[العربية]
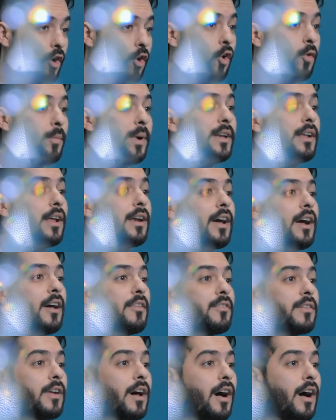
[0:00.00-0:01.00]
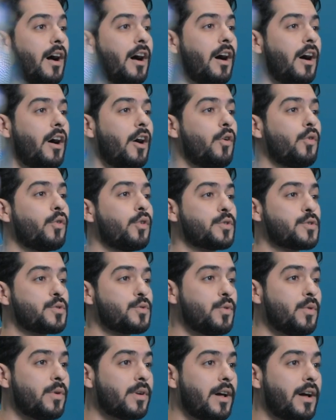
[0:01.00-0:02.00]
وبنى الخضراء
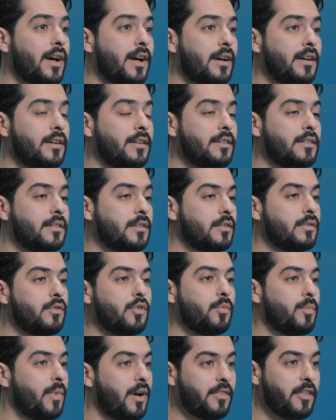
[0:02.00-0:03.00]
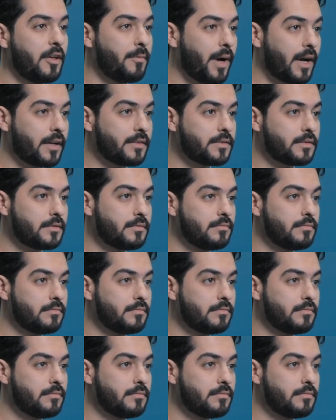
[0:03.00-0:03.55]
وقصورها وماذا بعد